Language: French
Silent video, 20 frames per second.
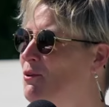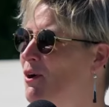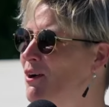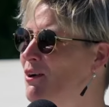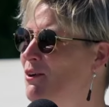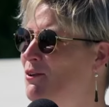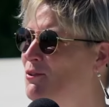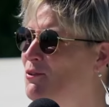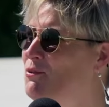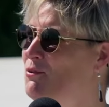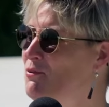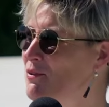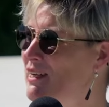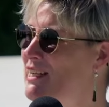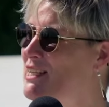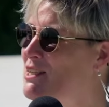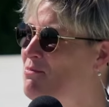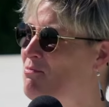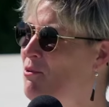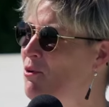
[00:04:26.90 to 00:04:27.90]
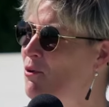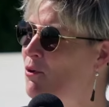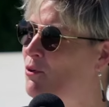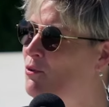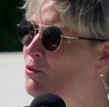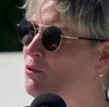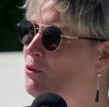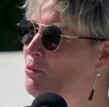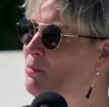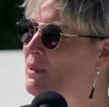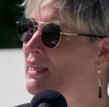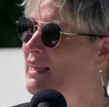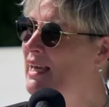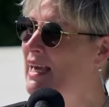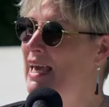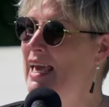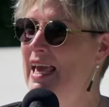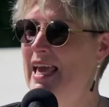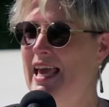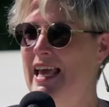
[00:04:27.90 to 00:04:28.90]
euh, tout, fraîchement nommé.
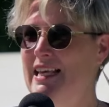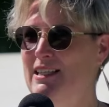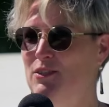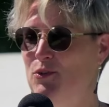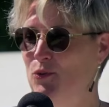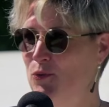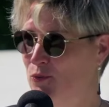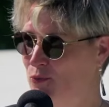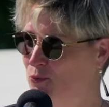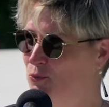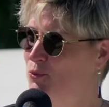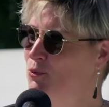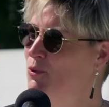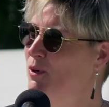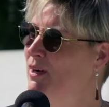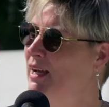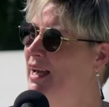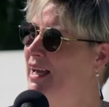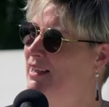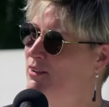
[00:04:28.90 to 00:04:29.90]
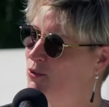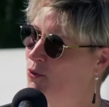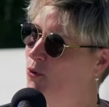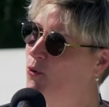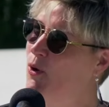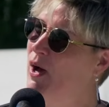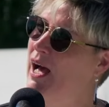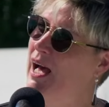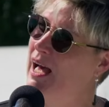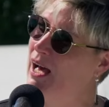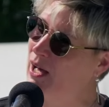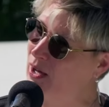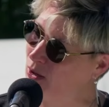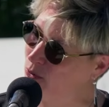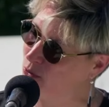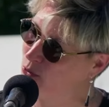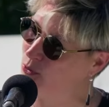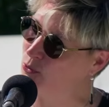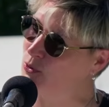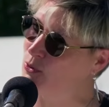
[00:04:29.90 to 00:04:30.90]
Est-ce que vous, être
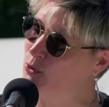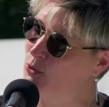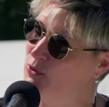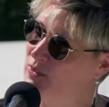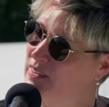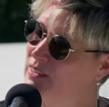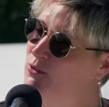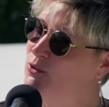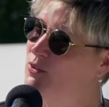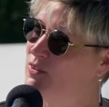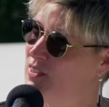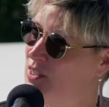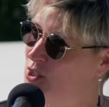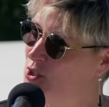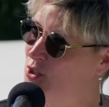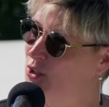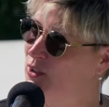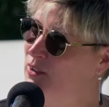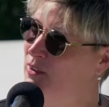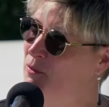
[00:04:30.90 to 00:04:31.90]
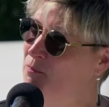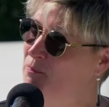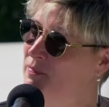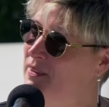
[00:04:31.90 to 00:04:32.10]
aux côtés de ces jeunes,